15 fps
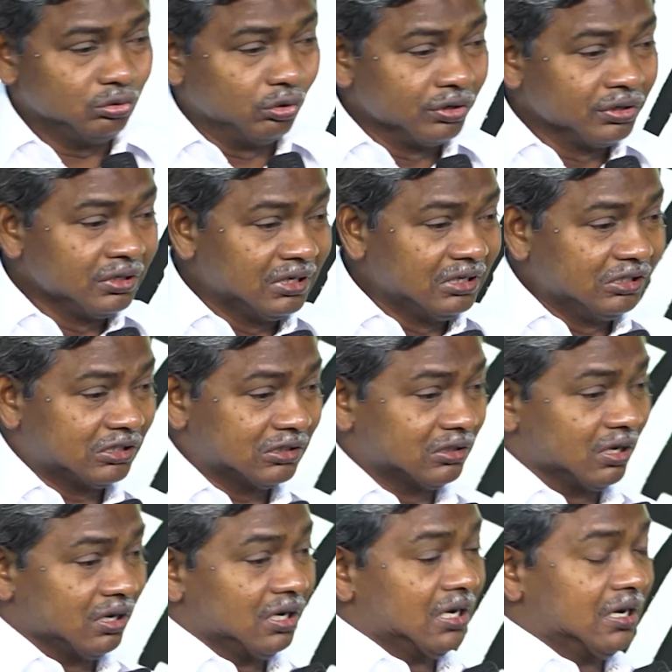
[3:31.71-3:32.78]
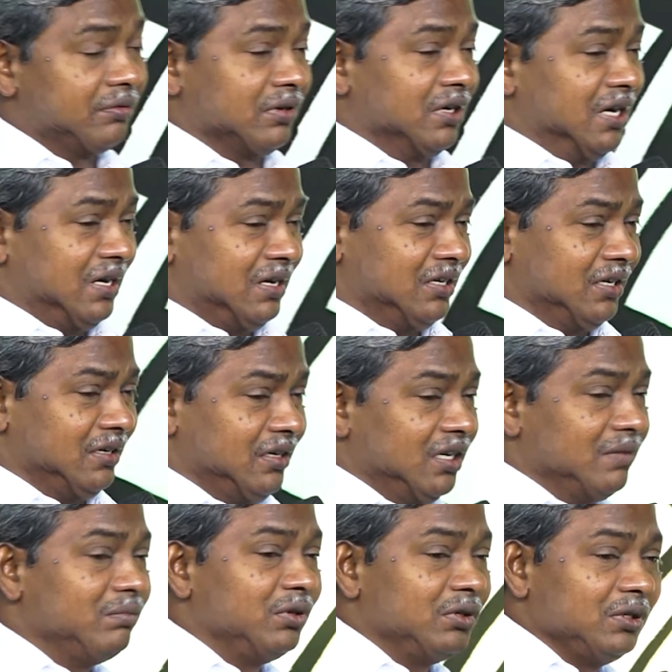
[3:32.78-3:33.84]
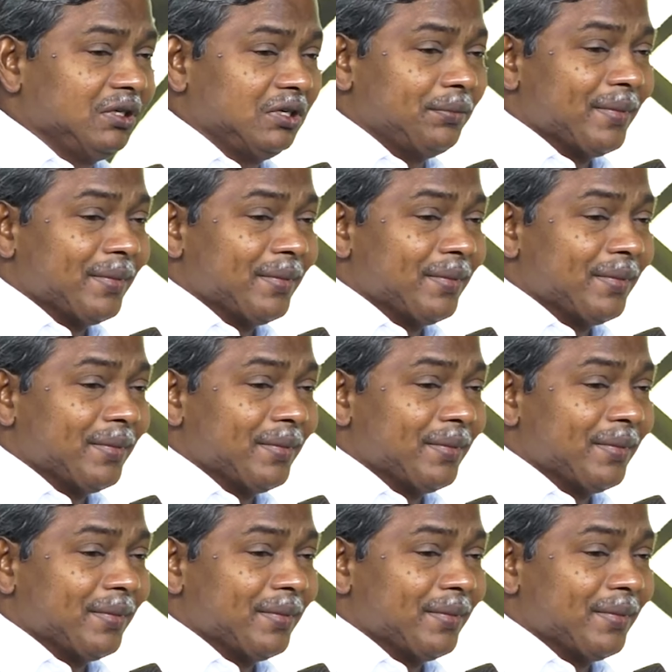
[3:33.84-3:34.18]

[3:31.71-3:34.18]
దొంగిలిస్తూ ఉన్నాడంట డబ్బుని